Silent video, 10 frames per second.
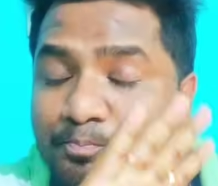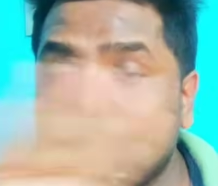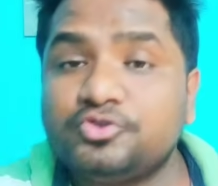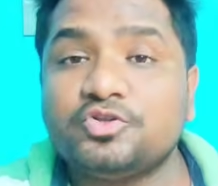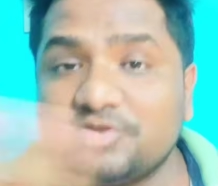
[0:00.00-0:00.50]

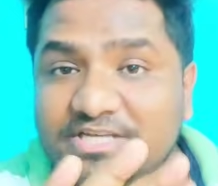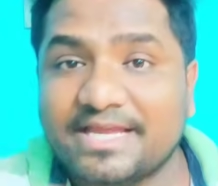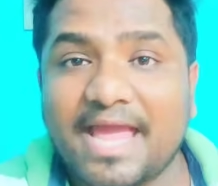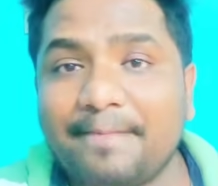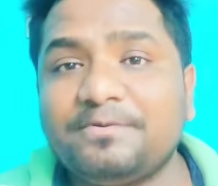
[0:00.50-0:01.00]
পর্যন্ত যে
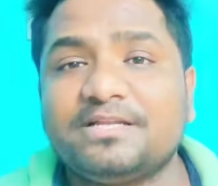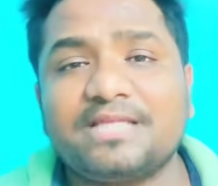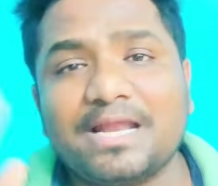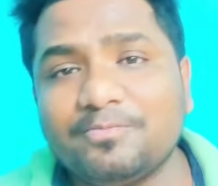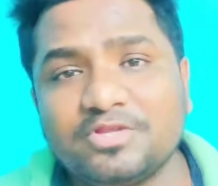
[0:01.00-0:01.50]
গ্যাপটা
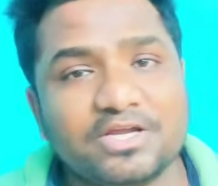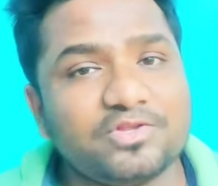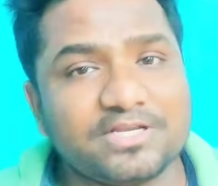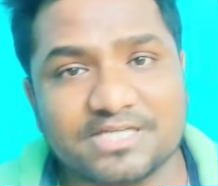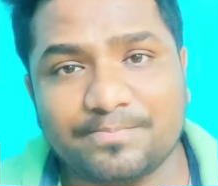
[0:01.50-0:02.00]
তার মধ্যে
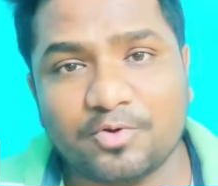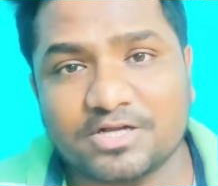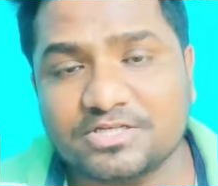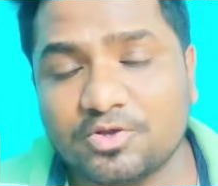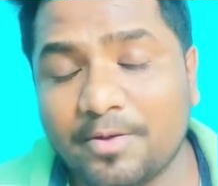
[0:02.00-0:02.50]
কিন্তু রেজাল্ট
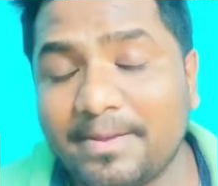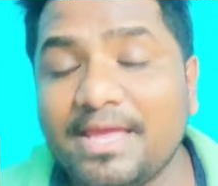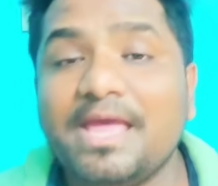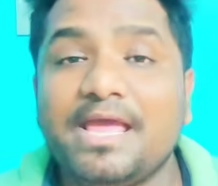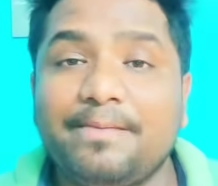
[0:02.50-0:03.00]
প্রকাশিত হবে
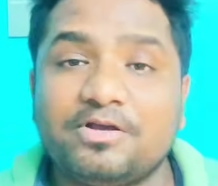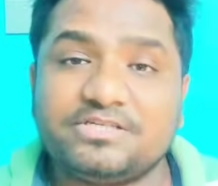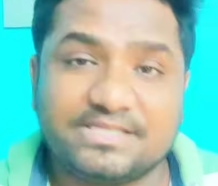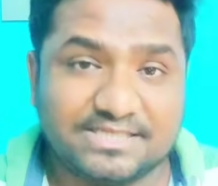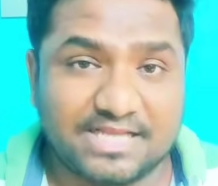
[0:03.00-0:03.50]
এবং
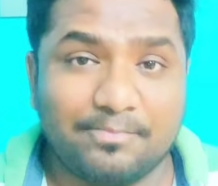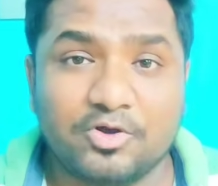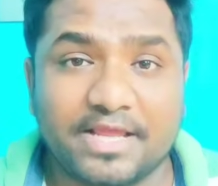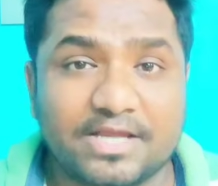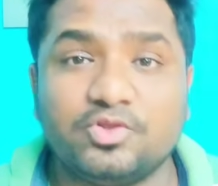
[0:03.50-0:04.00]

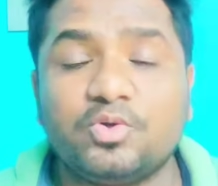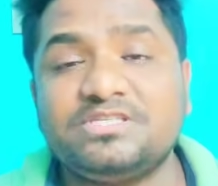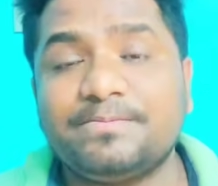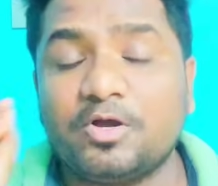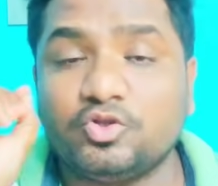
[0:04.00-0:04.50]
তেমনটাই কিন্তু
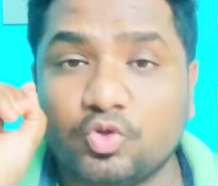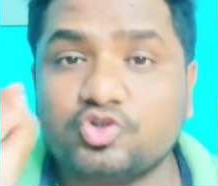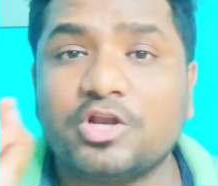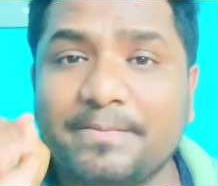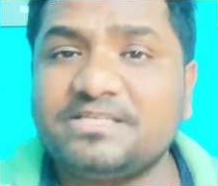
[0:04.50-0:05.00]
হচ্ছে এবং
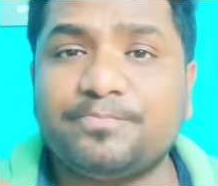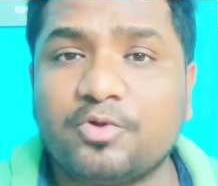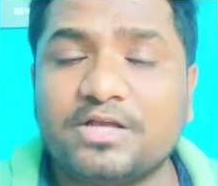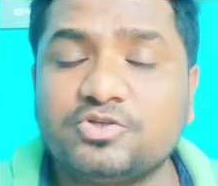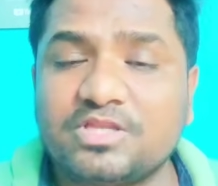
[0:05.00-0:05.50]
দোসরা মে যে
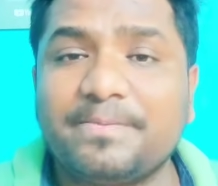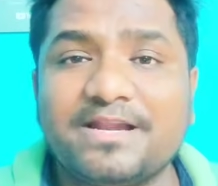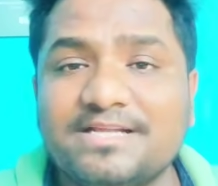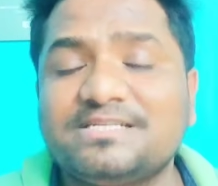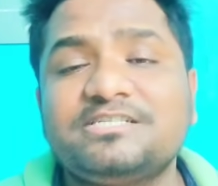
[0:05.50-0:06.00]
প্রকাশ হতে
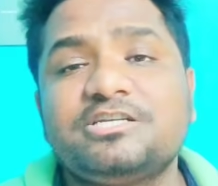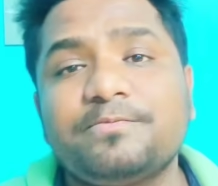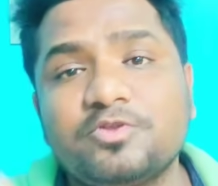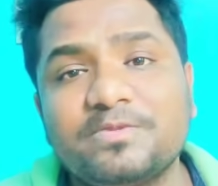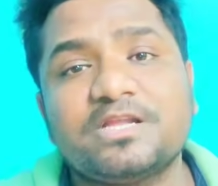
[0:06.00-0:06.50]
পারে রেজাল্ট সেটা
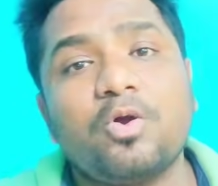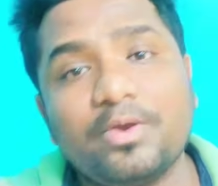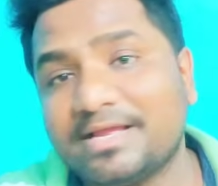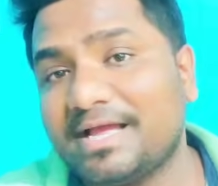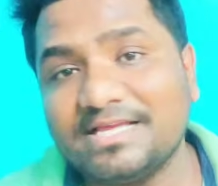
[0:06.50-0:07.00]
আমি তোমাদেরকে
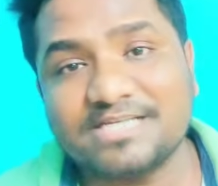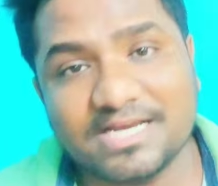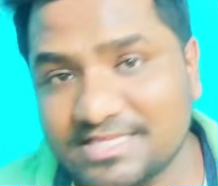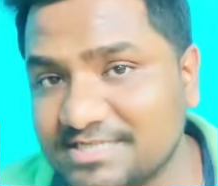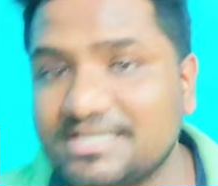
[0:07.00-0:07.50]
অনেক আগেই
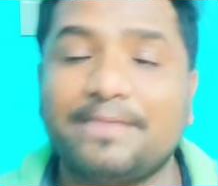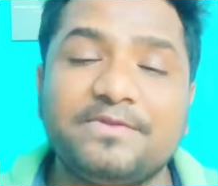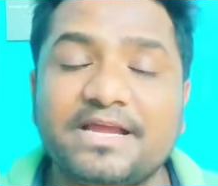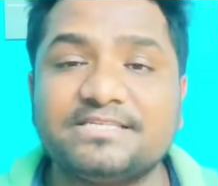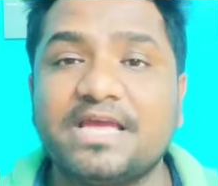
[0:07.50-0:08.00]
জানিয়ে দিয়েছিলাম
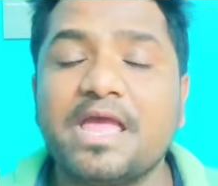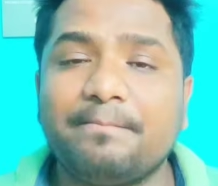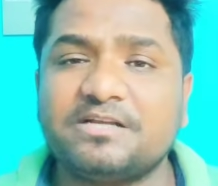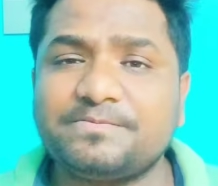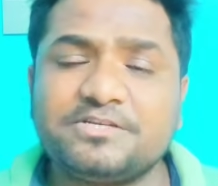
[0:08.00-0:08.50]
ঠিক আছে
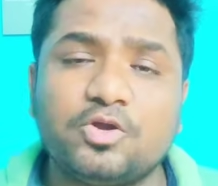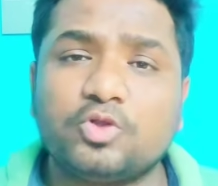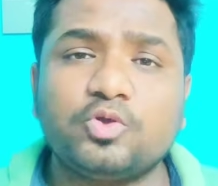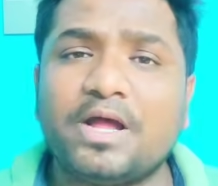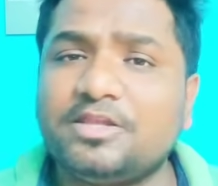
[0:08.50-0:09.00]
পাশাপাশি
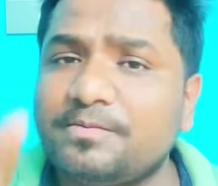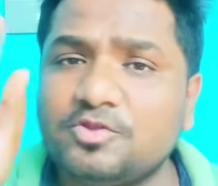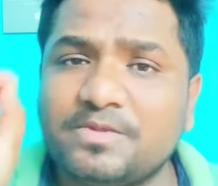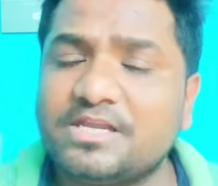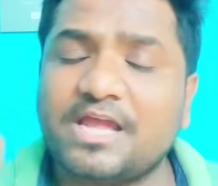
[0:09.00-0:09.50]
গতকাল তো আমি
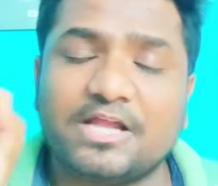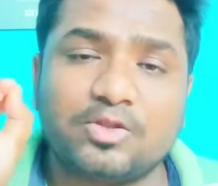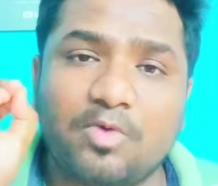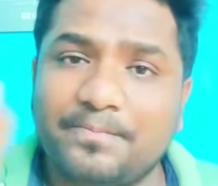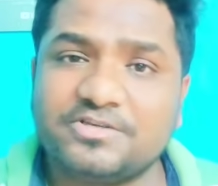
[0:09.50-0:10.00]
তোমাদেরকে
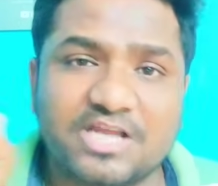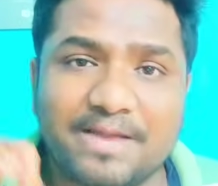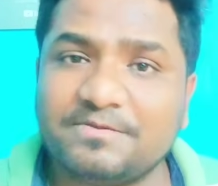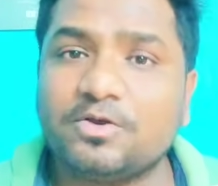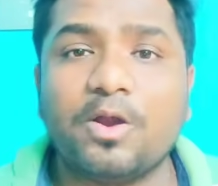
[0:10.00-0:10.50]
একদম অফিসিয়াল
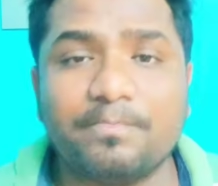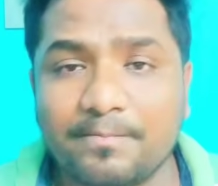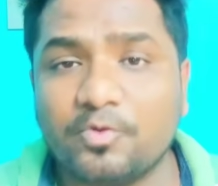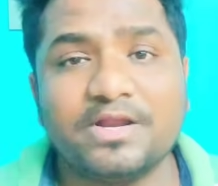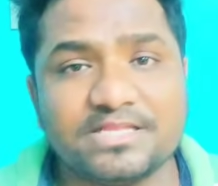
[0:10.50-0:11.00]
আপডেট
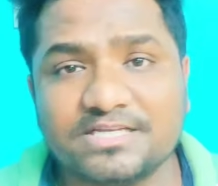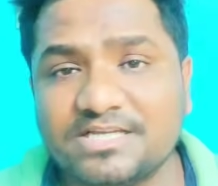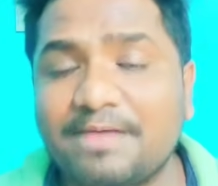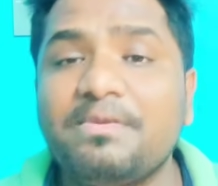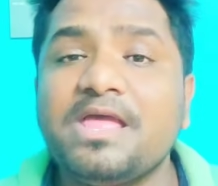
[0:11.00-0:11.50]
কনফার্ম করে
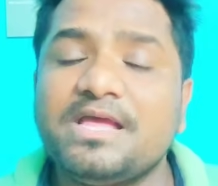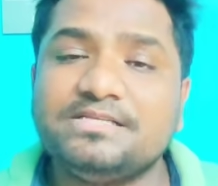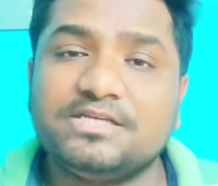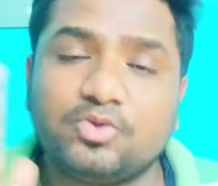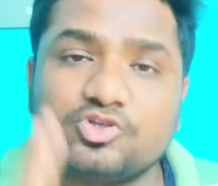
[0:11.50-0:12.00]
দিয়েছিলাম
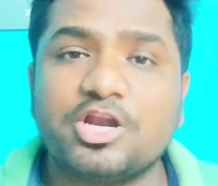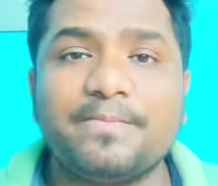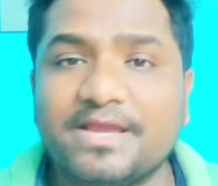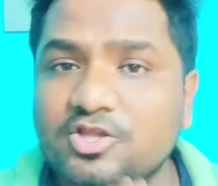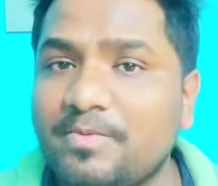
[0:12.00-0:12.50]
যে দোসরা
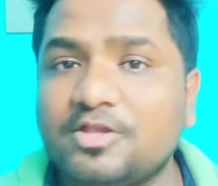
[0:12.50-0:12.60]
মে কিন্তু